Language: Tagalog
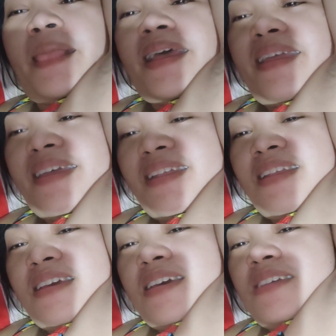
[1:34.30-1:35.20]
Ayan
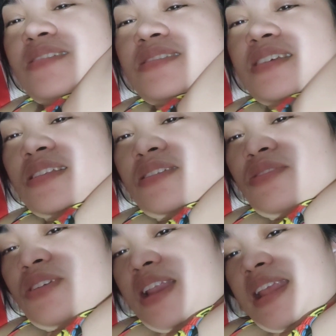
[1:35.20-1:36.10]
guys, at
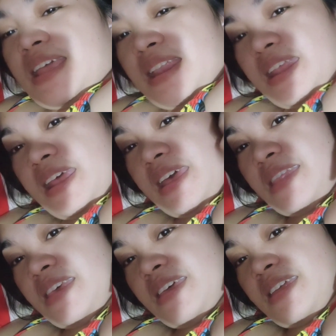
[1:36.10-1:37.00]
yung kilikili
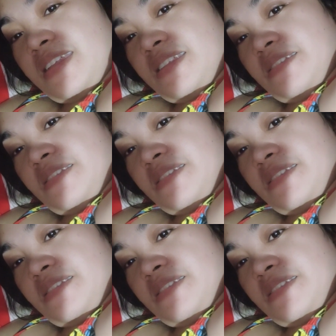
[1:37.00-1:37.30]
natin.